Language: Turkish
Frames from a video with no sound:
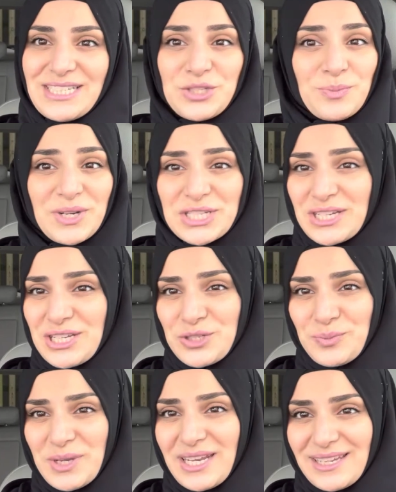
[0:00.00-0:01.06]
Hiç başka
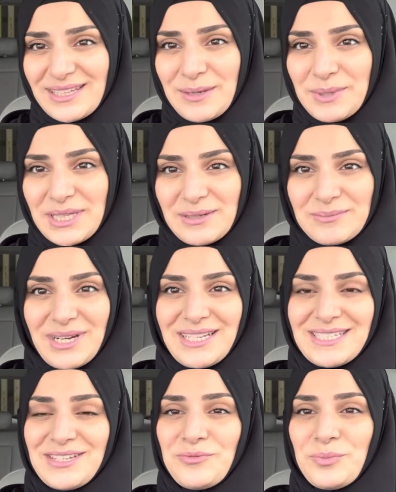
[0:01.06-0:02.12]
hiçbir yere gidemedik
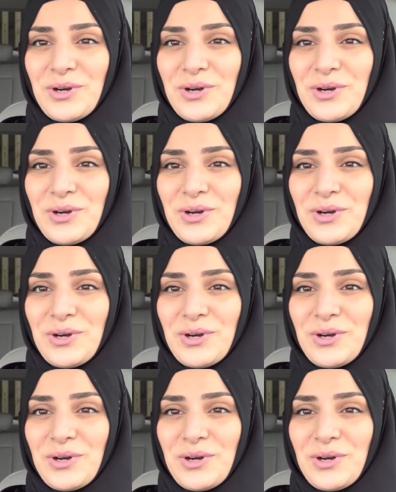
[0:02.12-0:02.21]
maalesef.